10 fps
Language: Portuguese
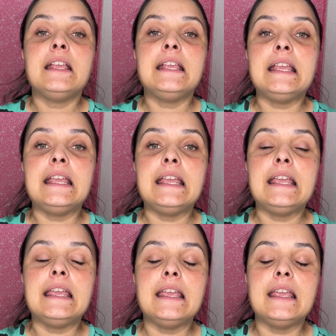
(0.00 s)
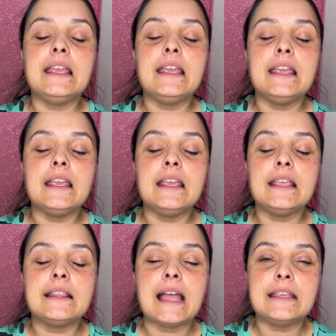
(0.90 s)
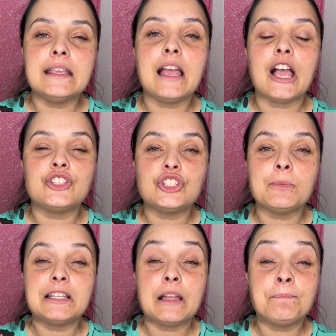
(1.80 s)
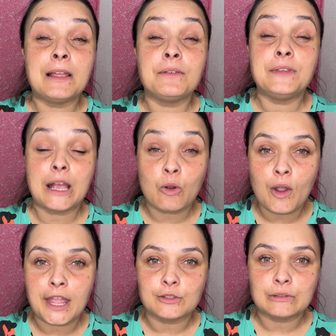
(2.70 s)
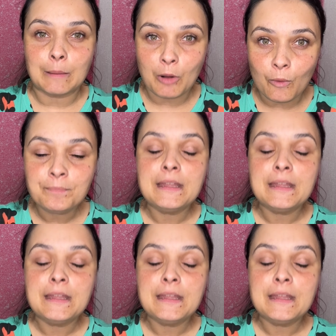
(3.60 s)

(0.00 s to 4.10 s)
e, e daí a gente manda via correio, tá bom?